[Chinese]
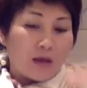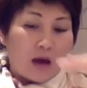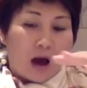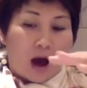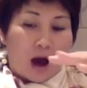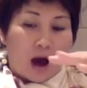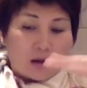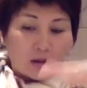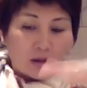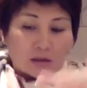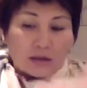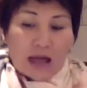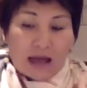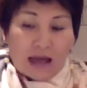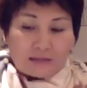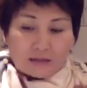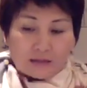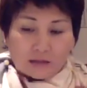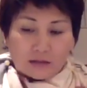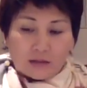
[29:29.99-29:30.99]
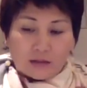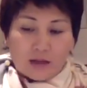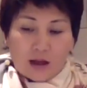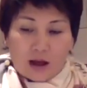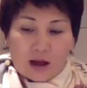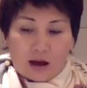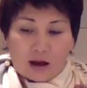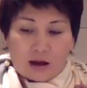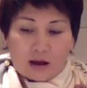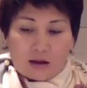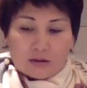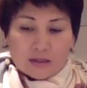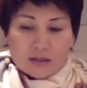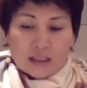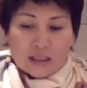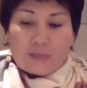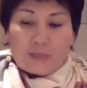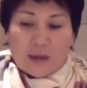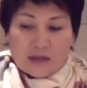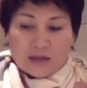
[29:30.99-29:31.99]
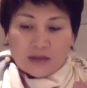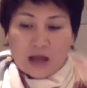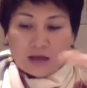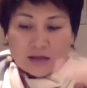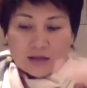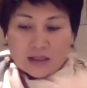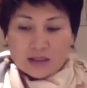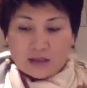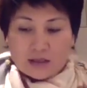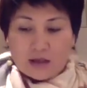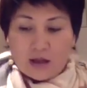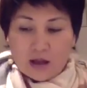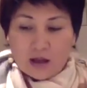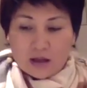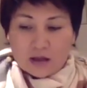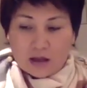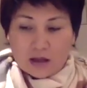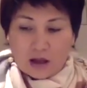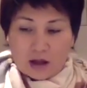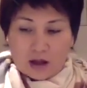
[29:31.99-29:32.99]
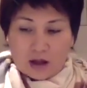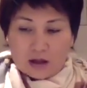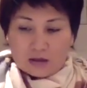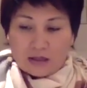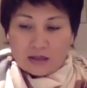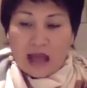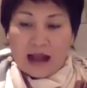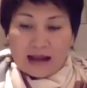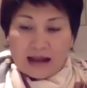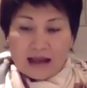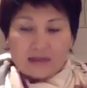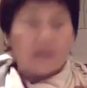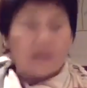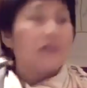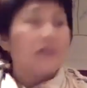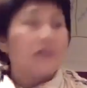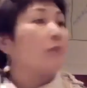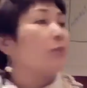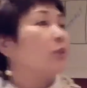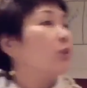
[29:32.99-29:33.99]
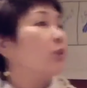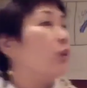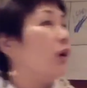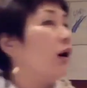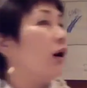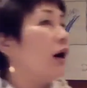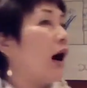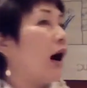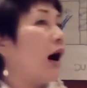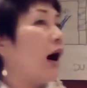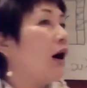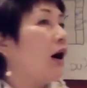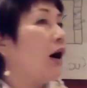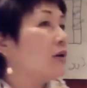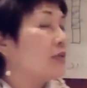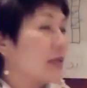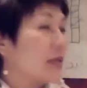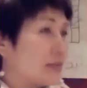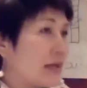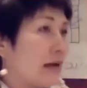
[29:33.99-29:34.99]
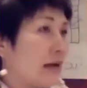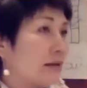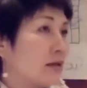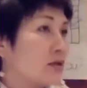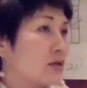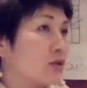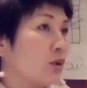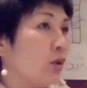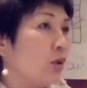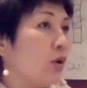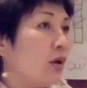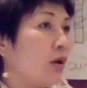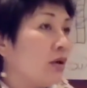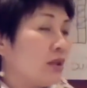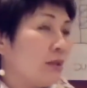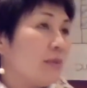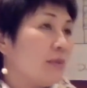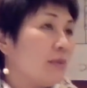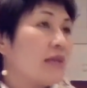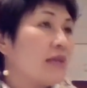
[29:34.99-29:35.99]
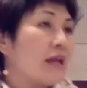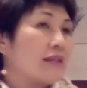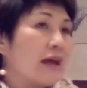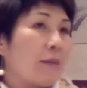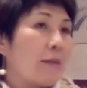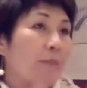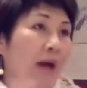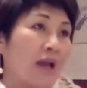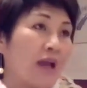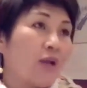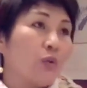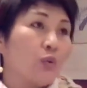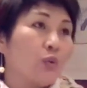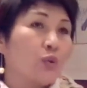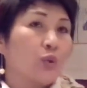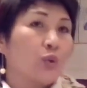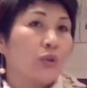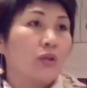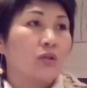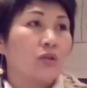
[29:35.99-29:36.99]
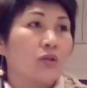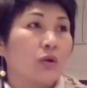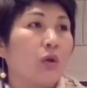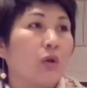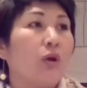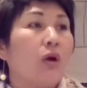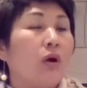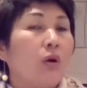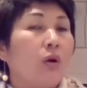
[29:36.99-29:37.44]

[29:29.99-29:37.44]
哈，它的呃基本上是呃大概是这么多，哈，在讲的时候，你们在讲白藜芦醇的时候，